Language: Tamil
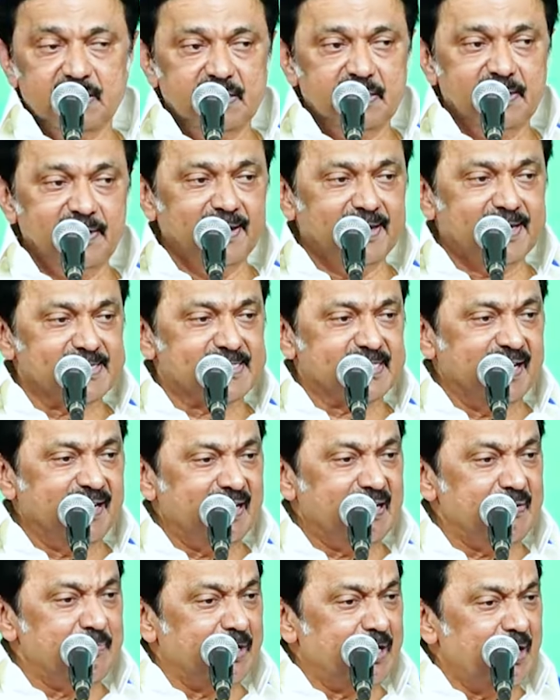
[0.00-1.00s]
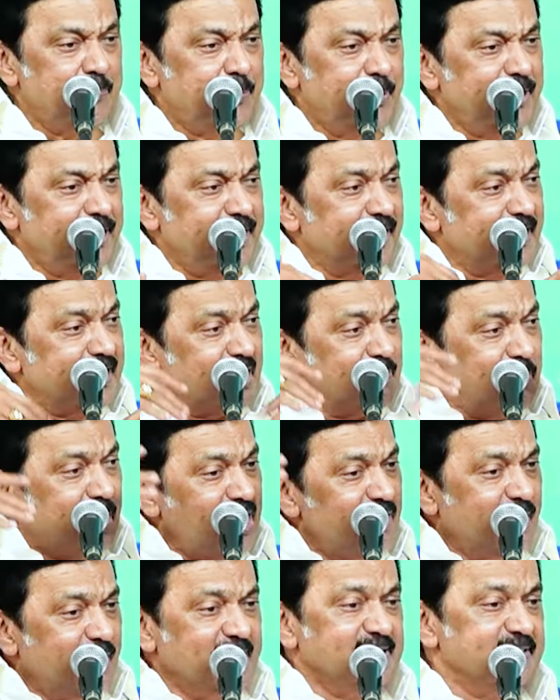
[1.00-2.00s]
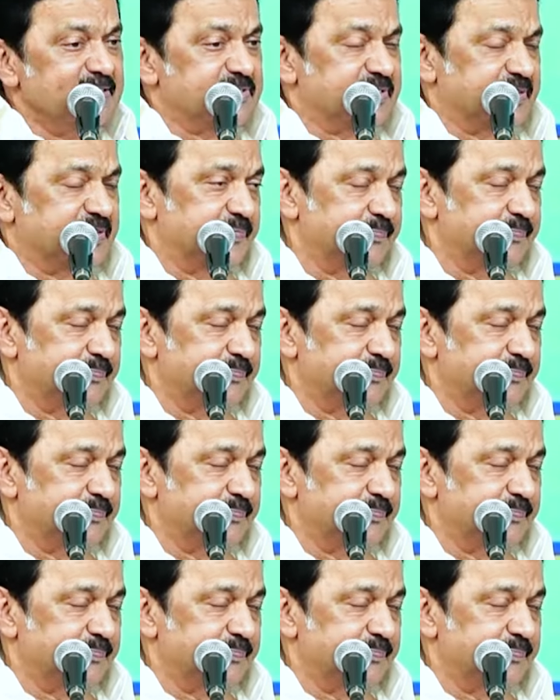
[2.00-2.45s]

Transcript: இன்னைக்கு சென்னை மிகப்பெரிய நகரமாக வளர்ந்துருச்சு